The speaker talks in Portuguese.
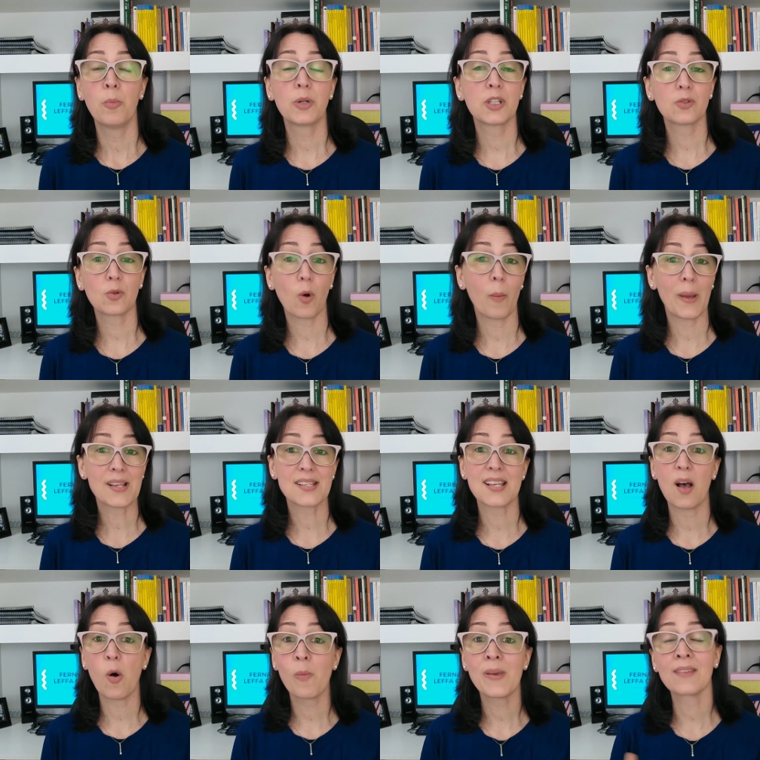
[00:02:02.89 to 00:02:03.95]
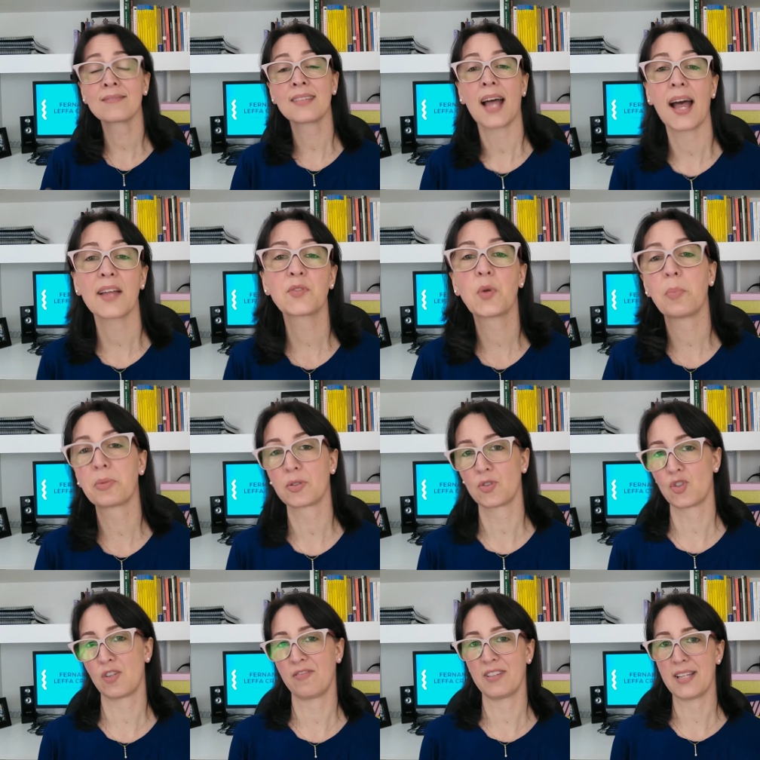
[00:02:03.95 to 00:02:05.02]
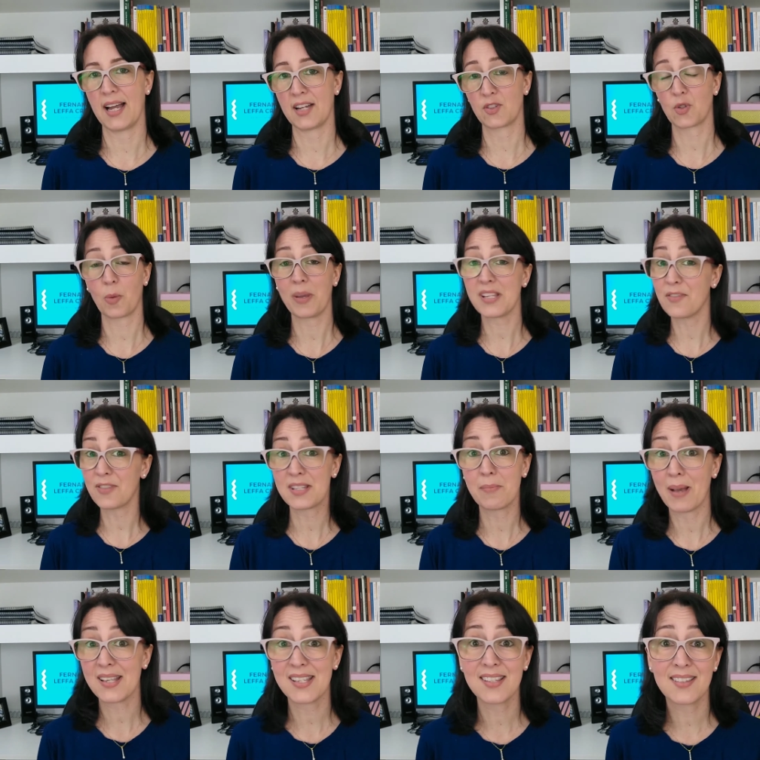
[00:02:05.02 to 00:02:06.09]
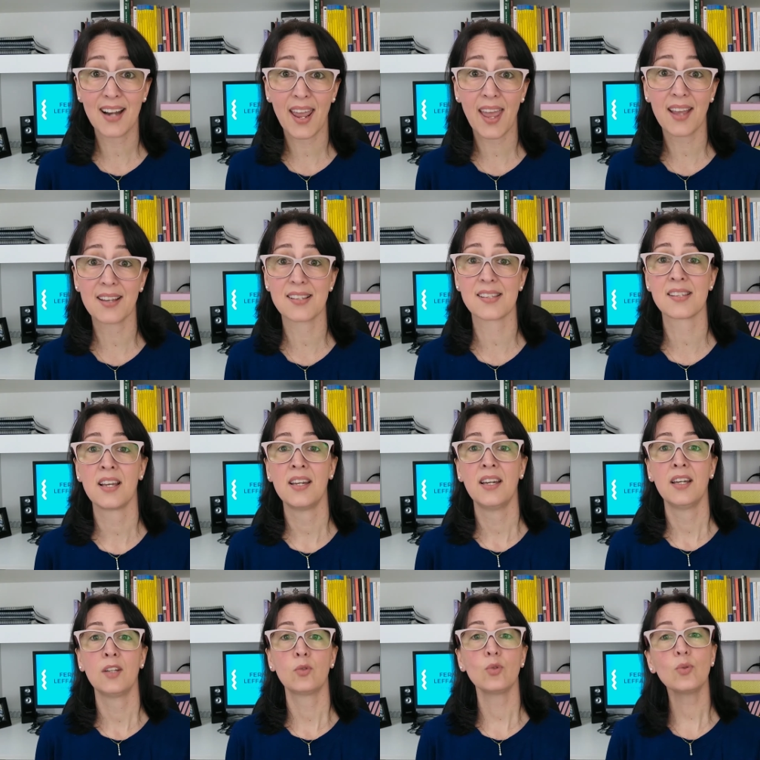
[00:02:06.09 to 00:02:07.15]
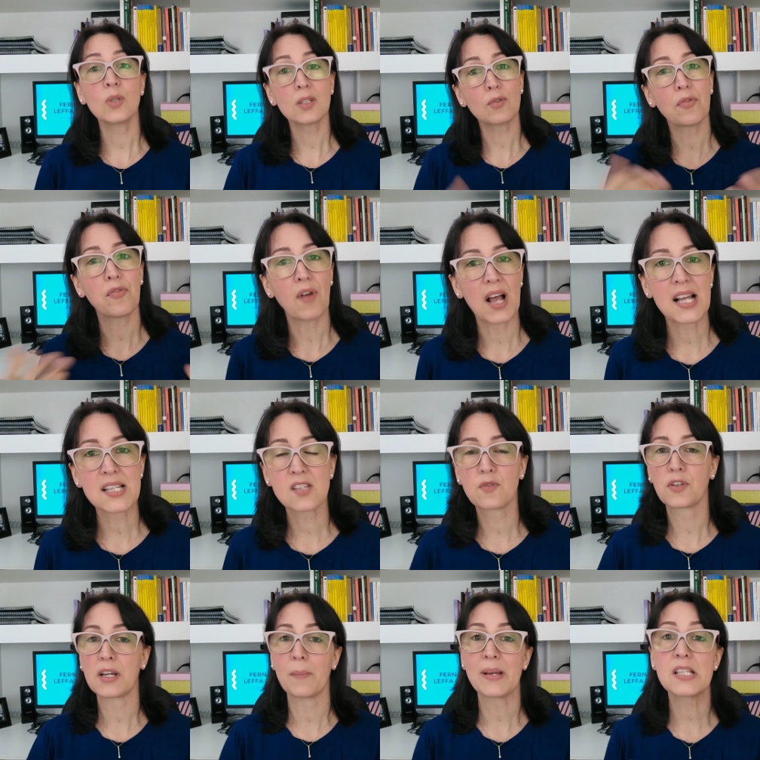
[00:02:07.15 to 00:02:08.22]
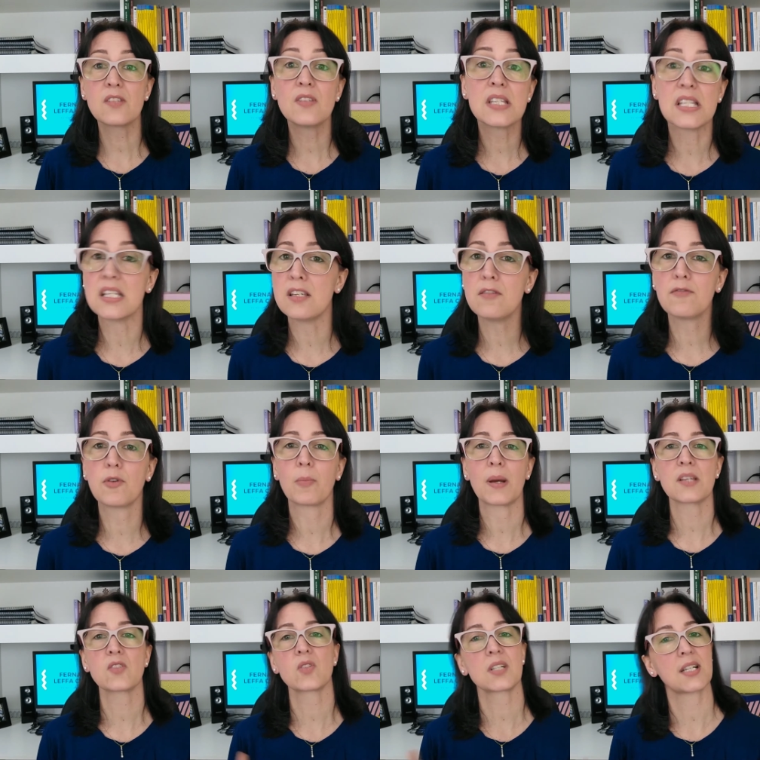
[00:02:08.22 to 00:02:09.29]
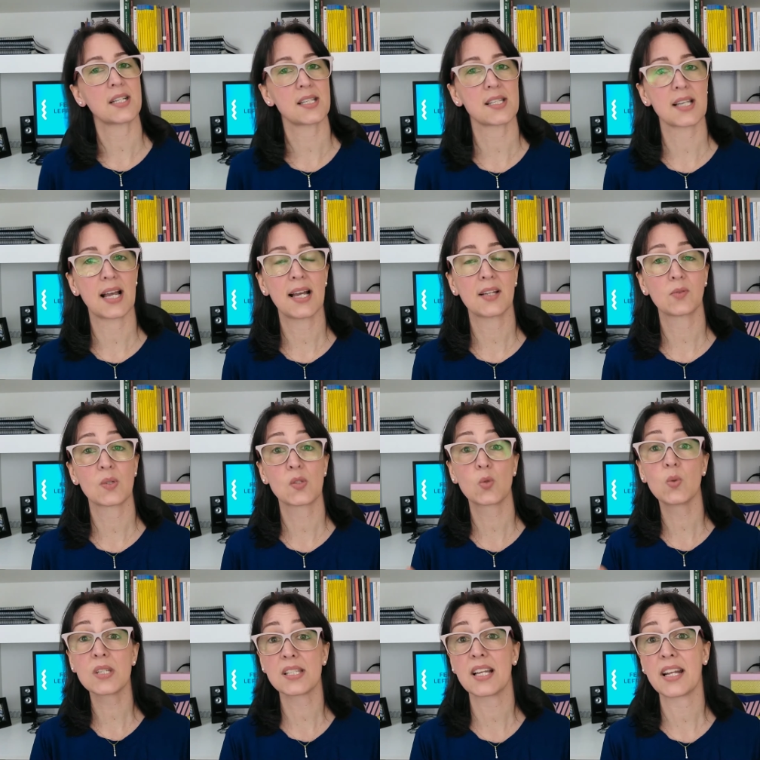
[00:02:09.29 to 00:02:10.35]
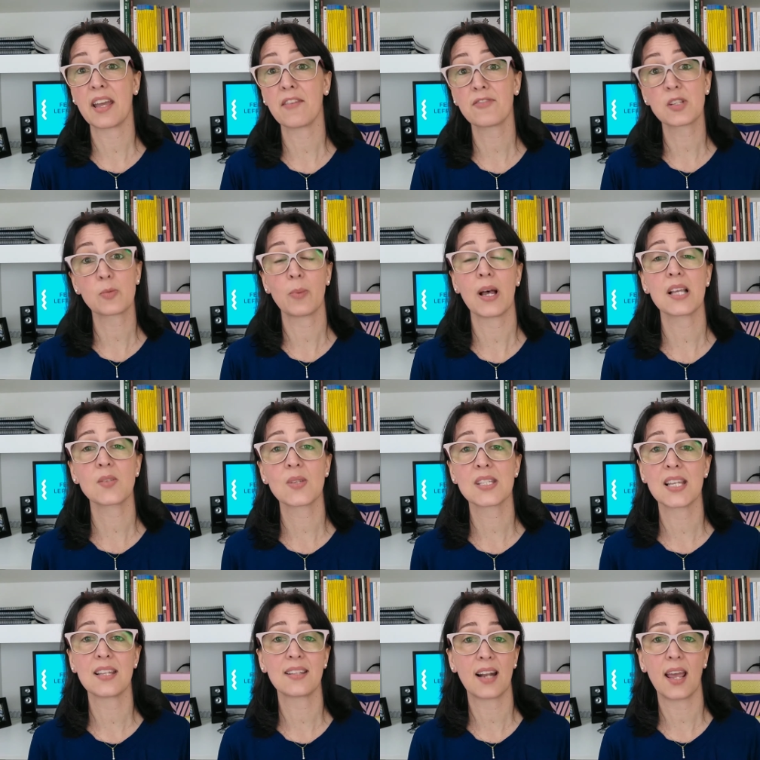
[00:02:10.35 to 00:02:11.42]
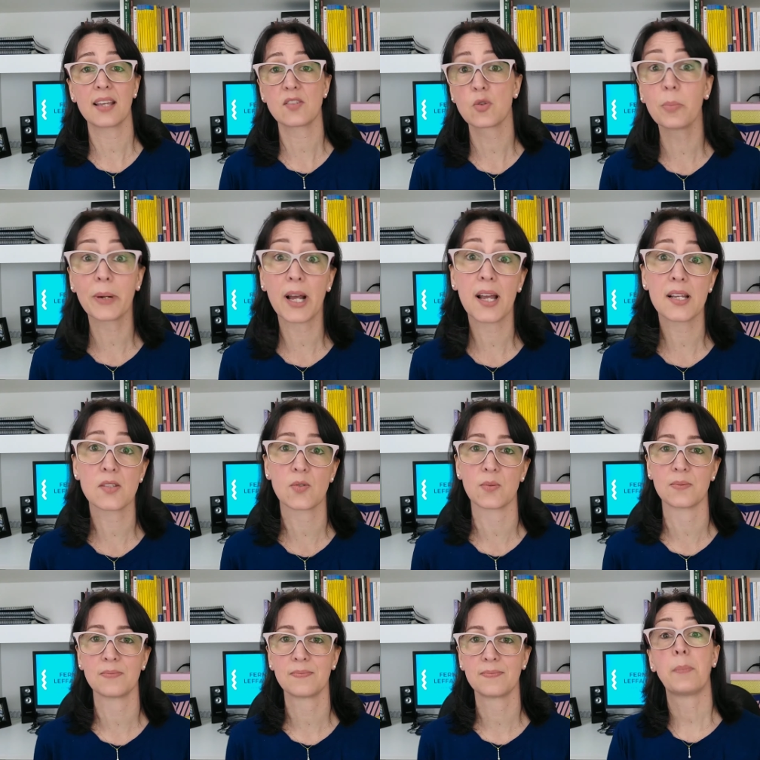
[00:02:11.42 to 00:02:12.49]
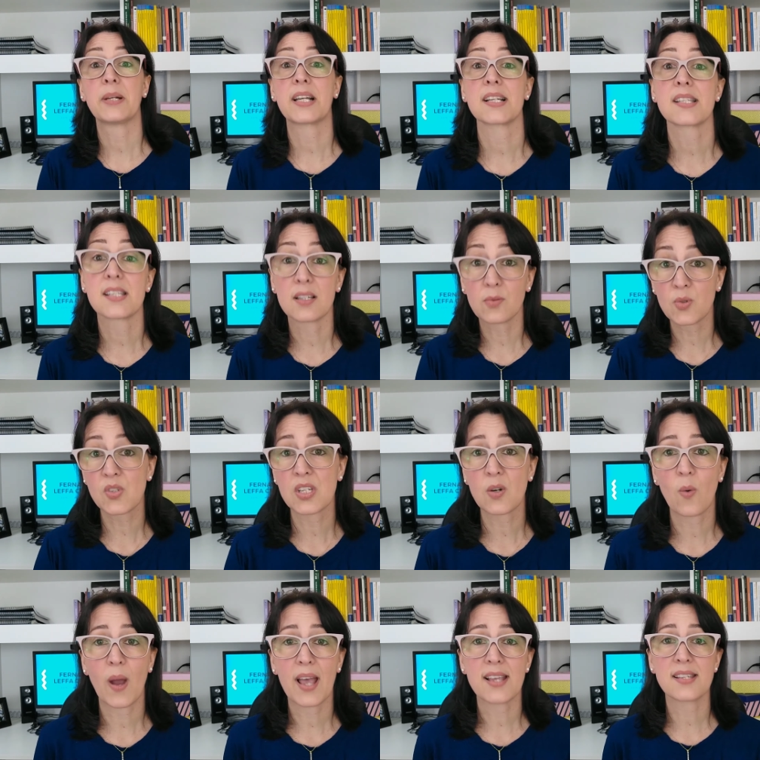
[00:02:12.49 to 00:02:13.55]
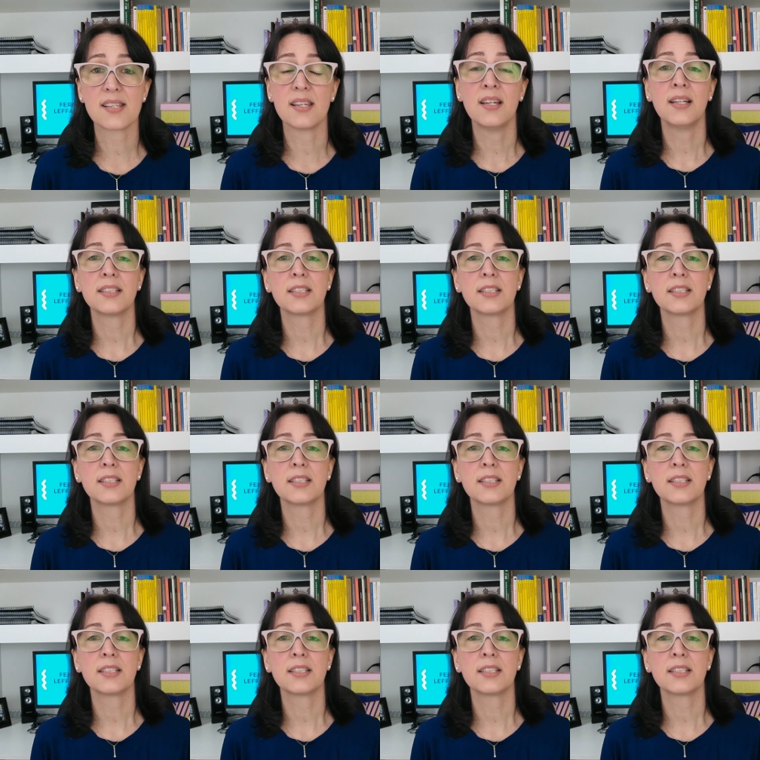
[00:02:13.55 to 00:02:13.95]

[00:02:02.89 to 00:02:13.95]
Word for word: porque tu começa a aumentar a tua produtividade, tu começa a fazer mais entregas. Tudo que tu faz fica mais visível, mais organizado, as tuas tarefas passam a ser entregues no prazo. A aplicação do 5S